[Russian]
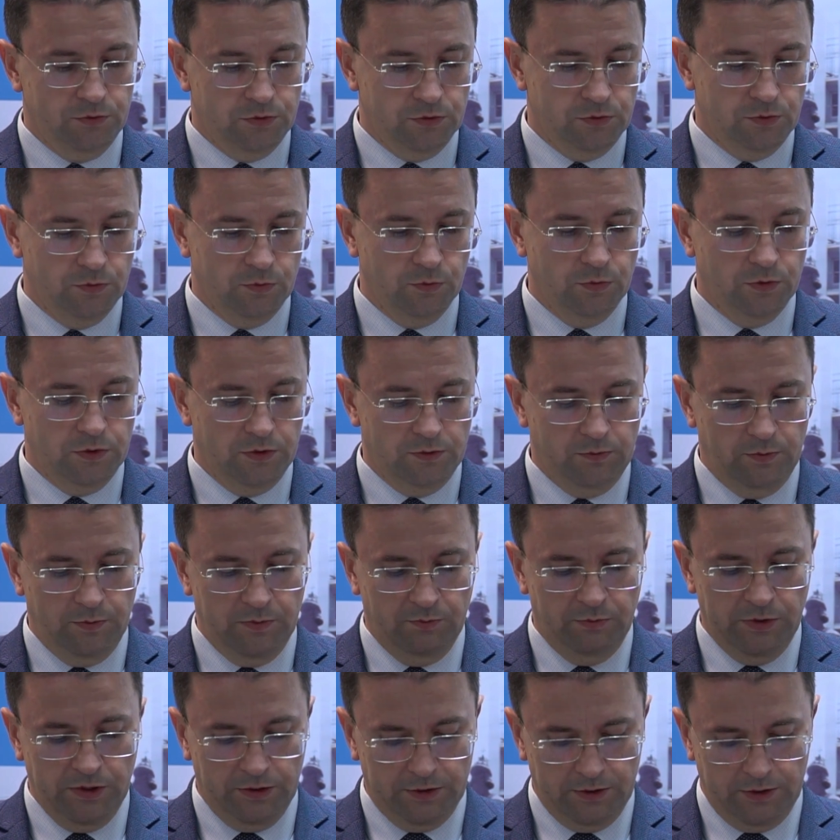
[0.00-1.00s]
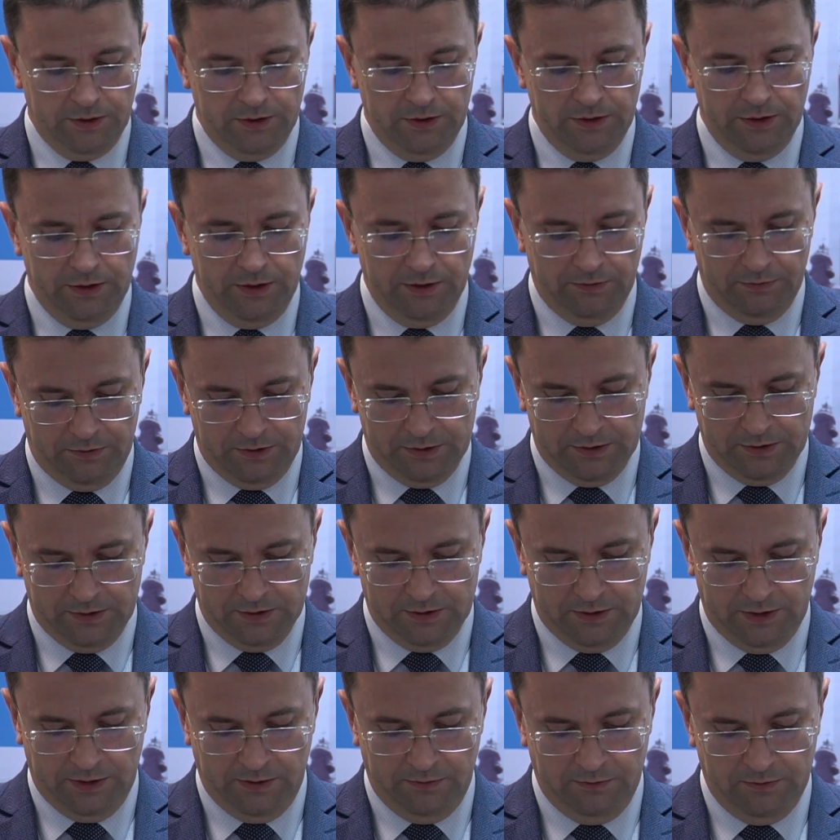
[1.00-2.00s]
что в городе Белгороде явка
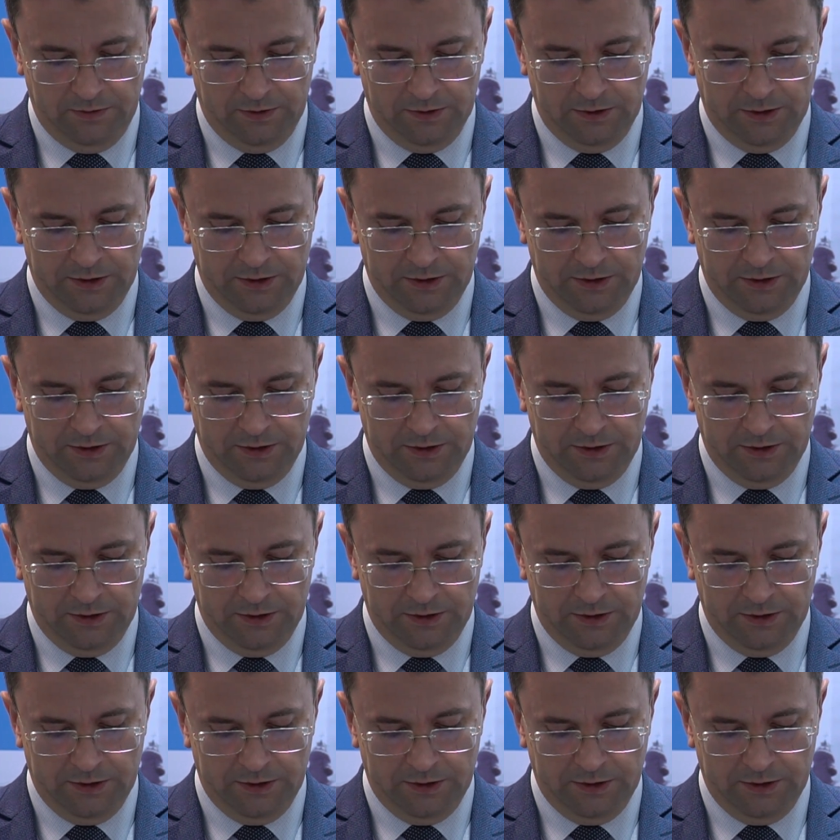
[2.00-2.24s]
составила